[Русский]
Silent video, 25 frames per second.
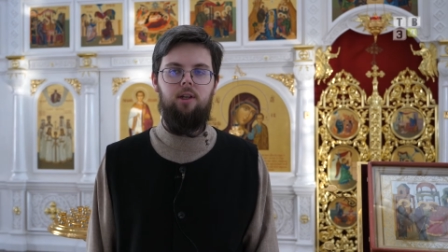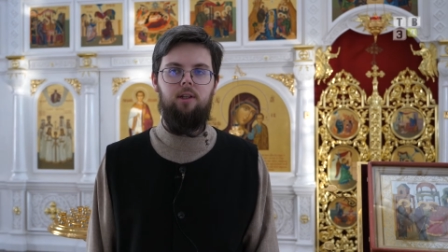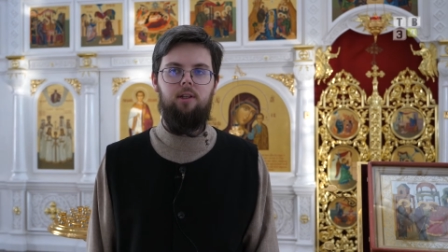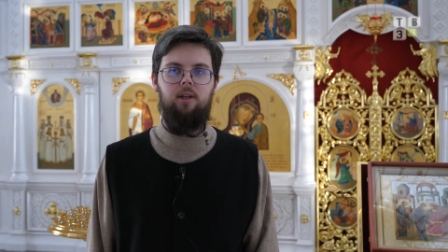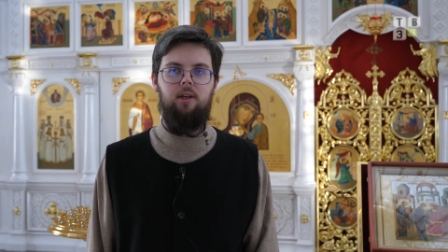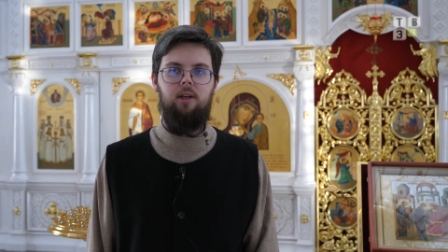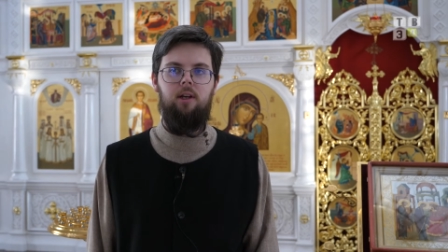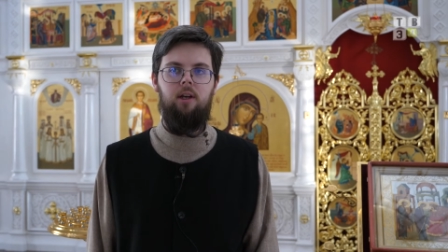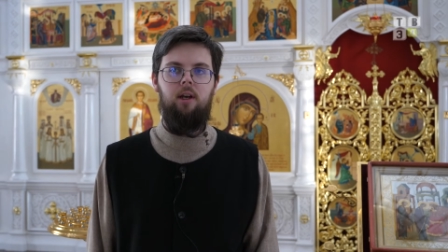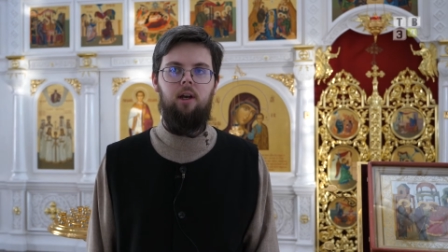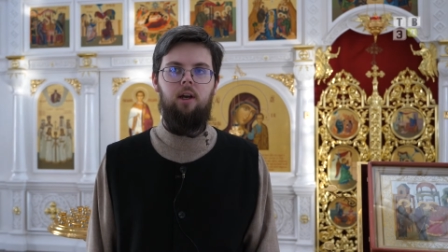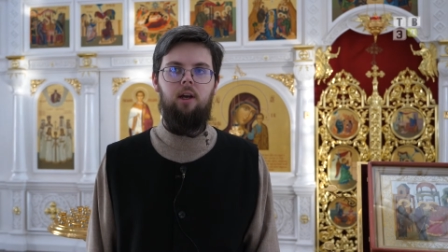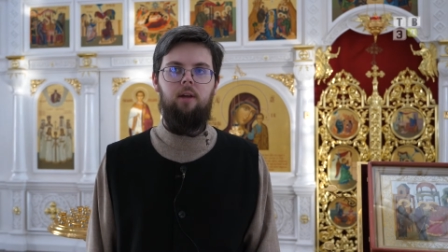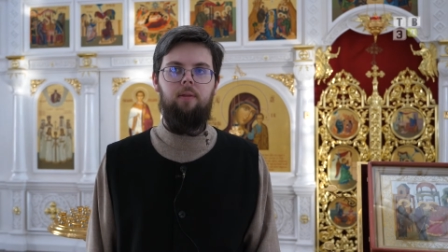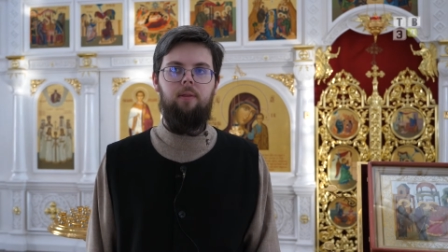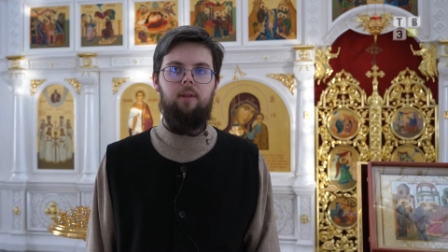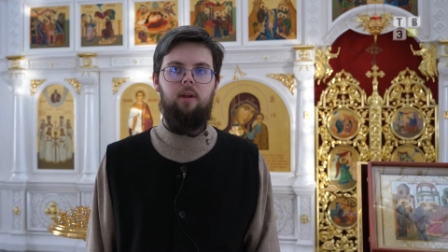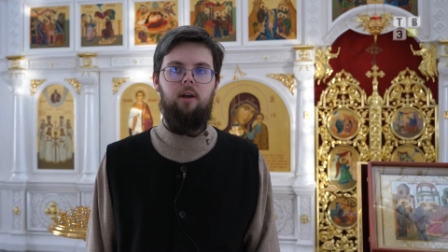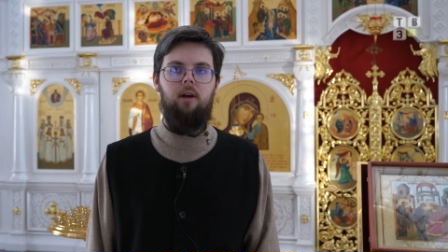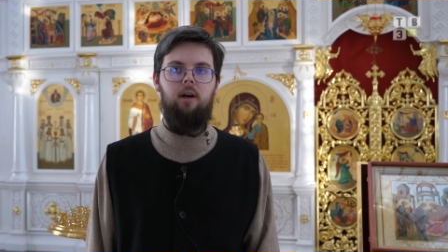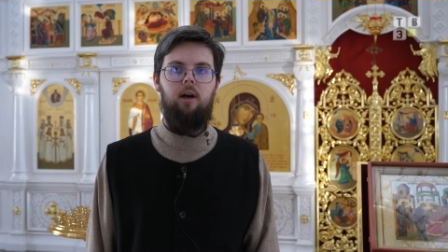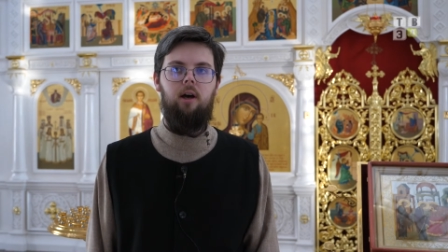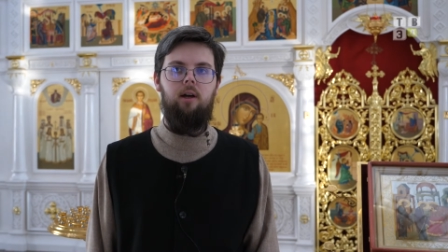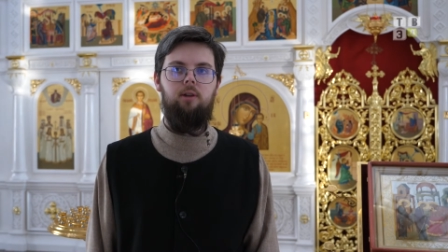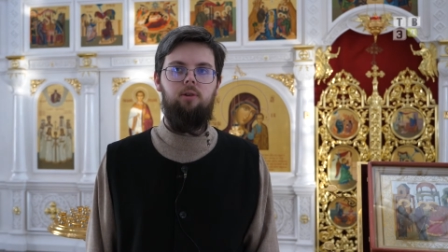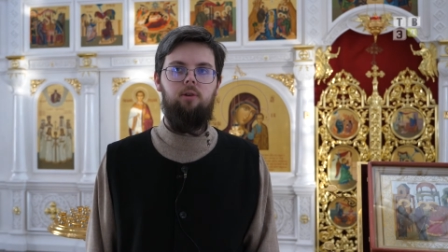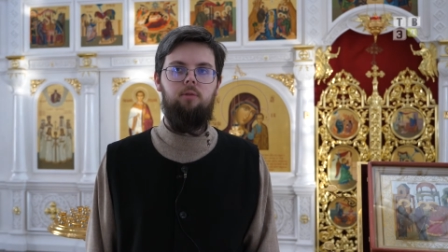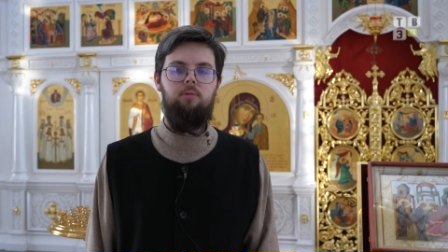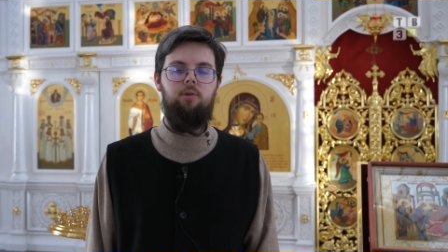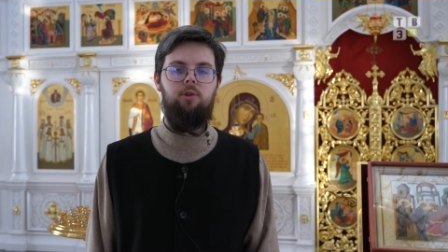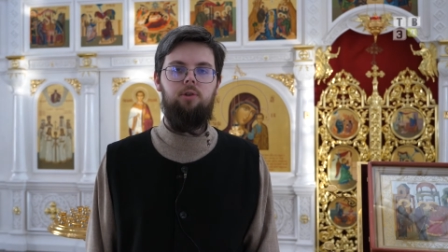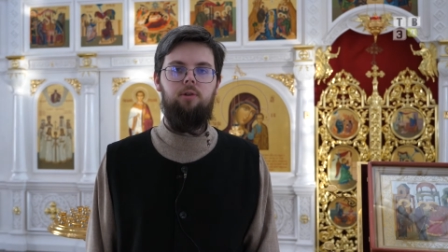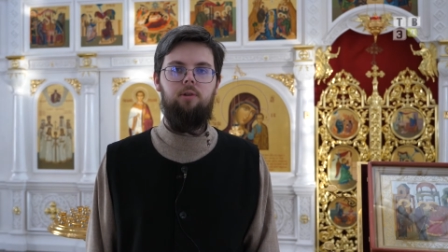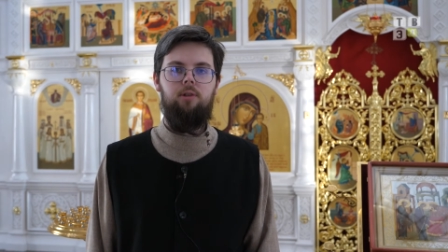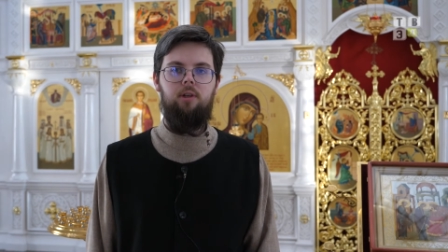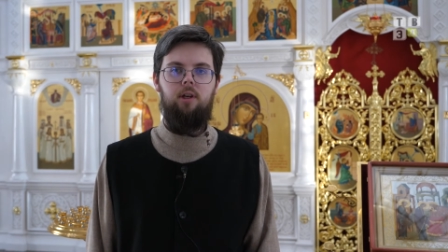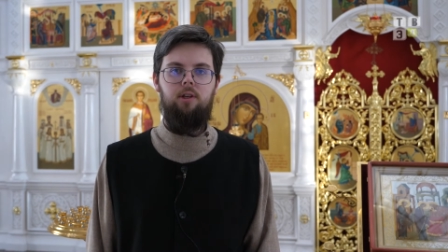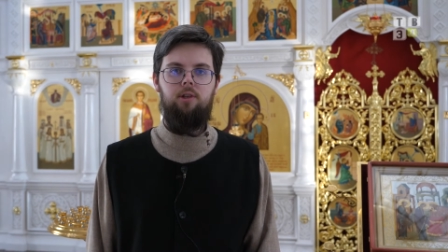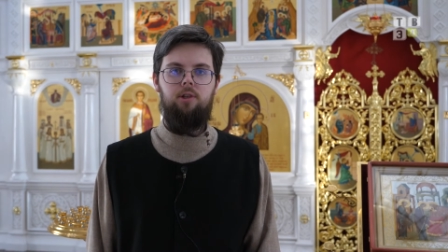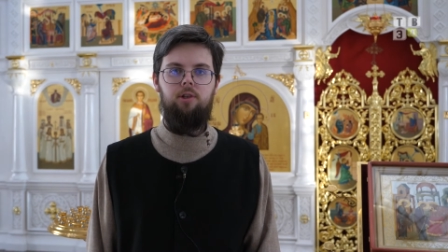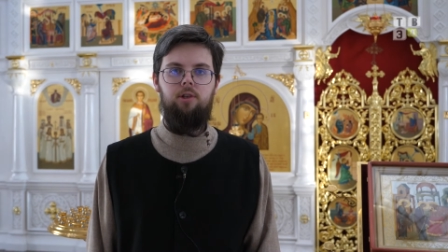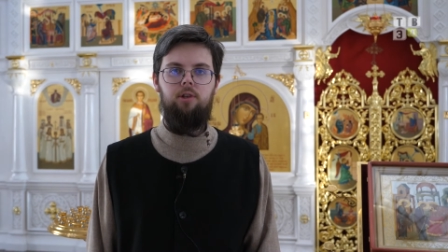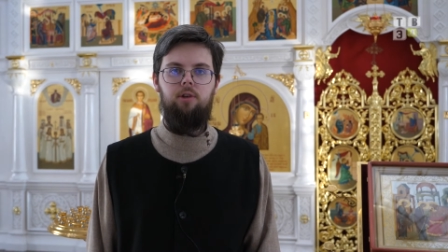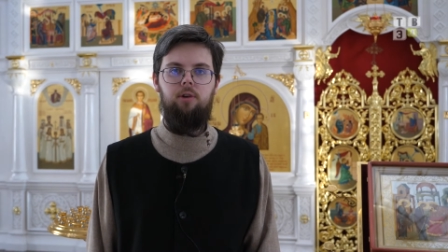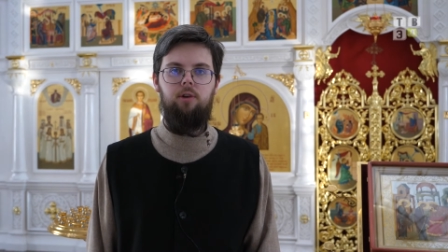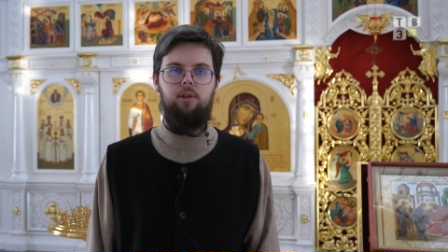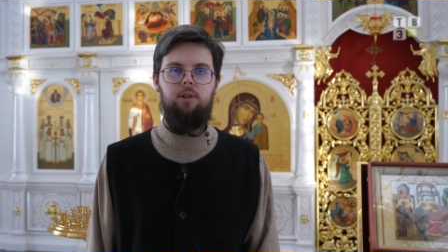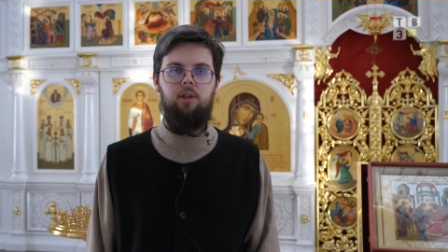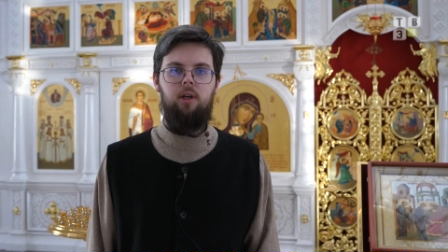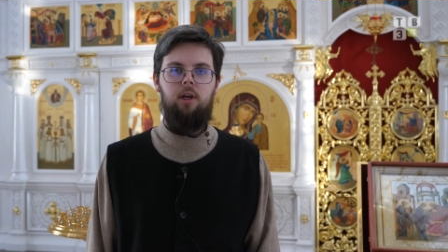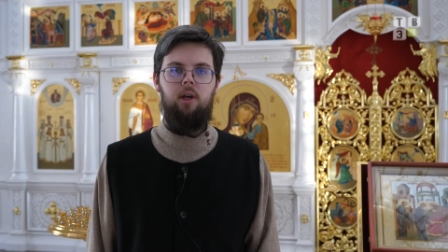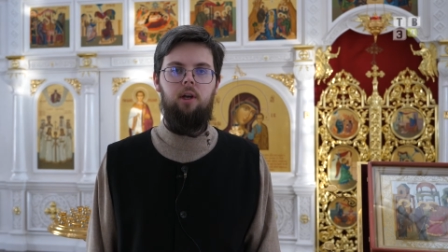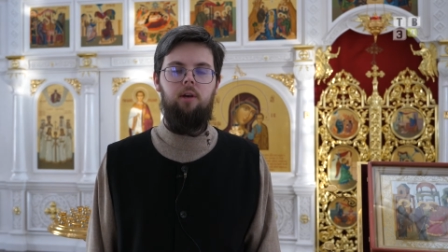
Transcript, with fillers: да, а, о том, что нас ждет.